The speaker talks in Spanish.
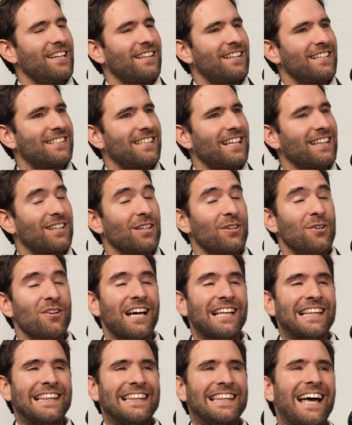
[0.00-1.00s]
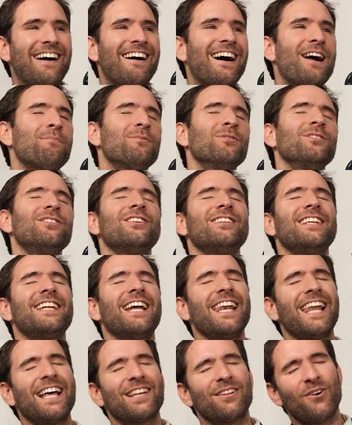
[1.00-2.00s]
interesante. Yo ya estaba a punto de
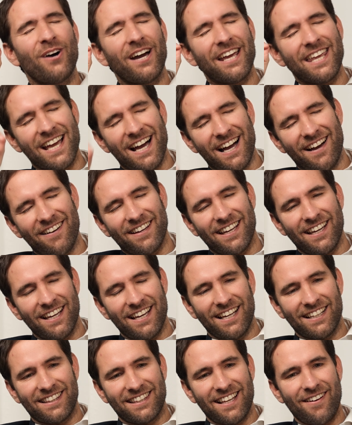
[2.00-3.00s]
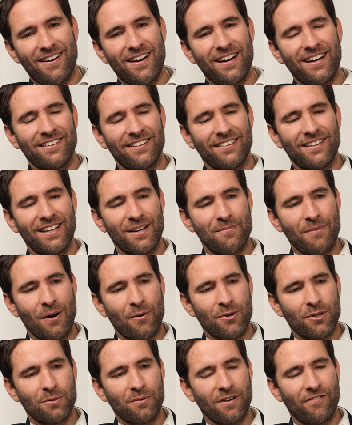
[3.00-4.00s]
tirar la toalla. Eh, estaba, eh, me
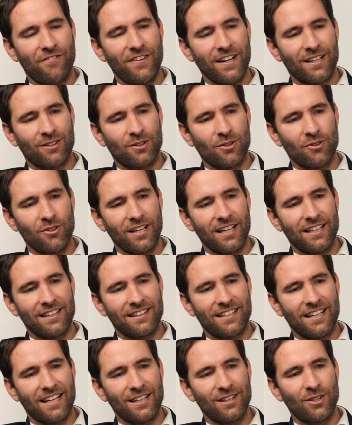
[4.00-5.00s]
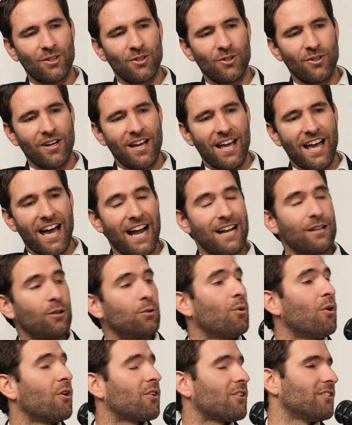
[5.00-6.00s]
acuerdo perfecto, entrando al
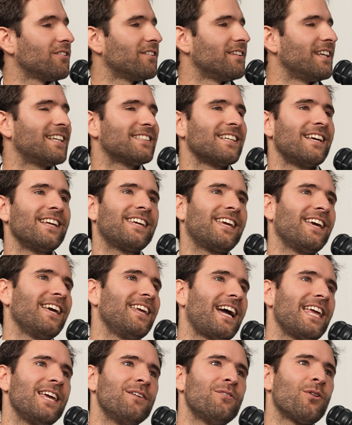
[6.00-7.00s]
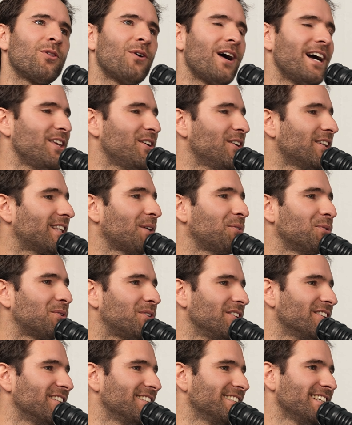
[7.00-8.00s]
Duoc. Dije, ¿sabes qué? Ya llevo dos años, esta
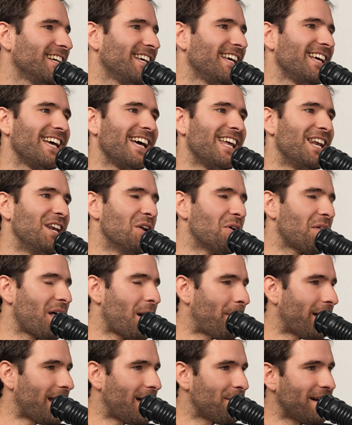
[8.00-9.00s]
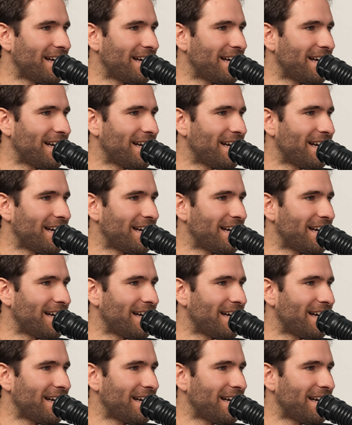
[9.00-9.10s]
cuestión no da para